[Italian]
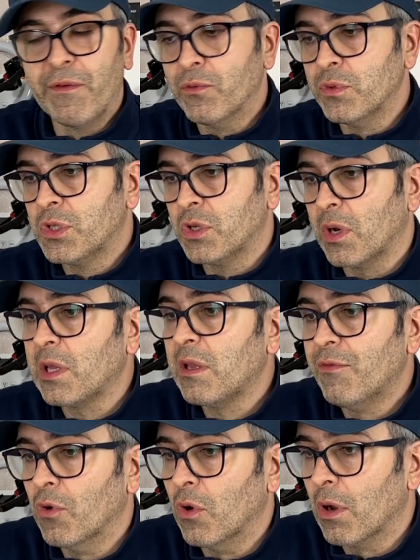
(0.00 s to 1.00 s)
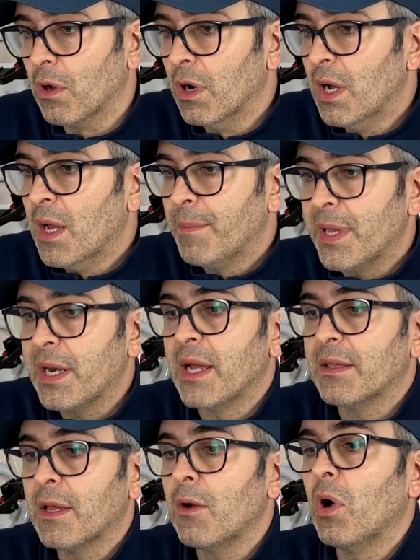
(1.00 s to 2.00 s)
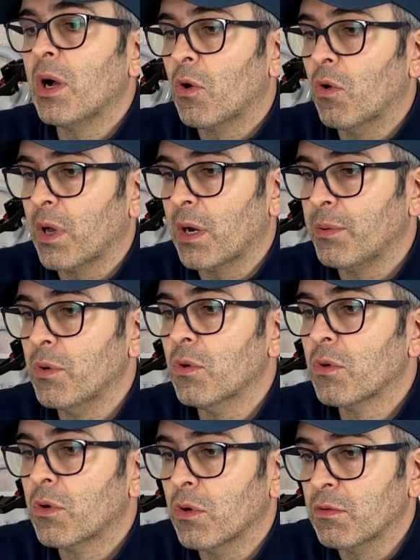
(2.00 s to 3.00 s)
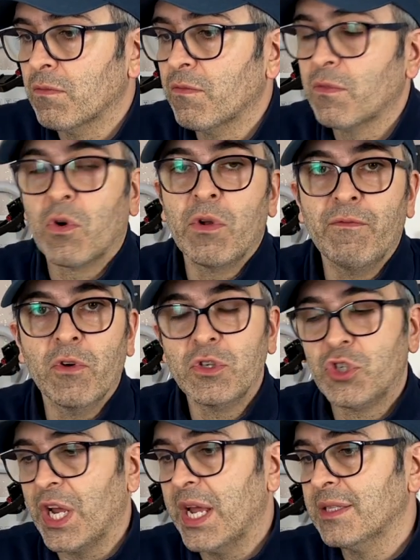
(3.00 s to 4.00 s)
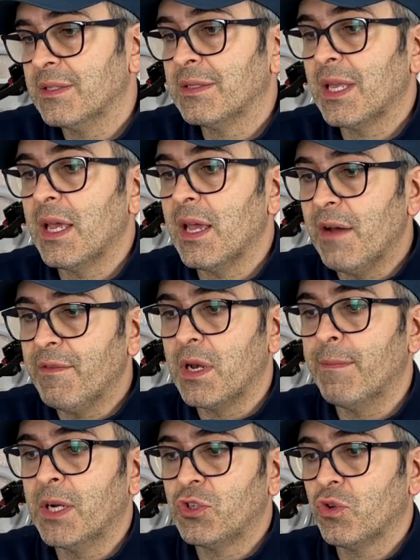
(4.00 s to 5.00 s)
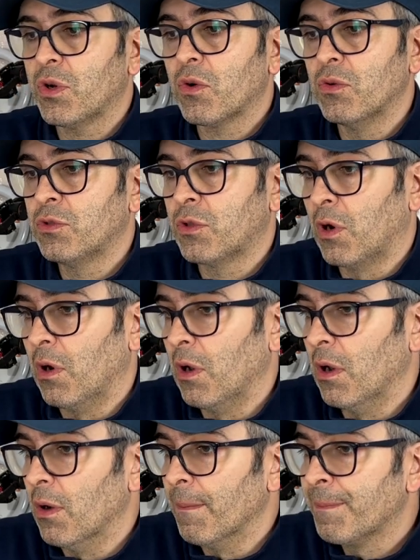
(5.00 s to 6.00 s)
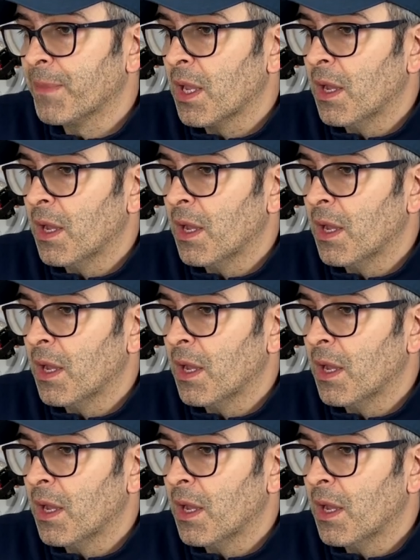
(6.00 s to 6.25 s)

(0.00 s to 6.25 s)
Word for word: funzioni di volo per renderlo ancora più coinvolgente e avere maggior controllo.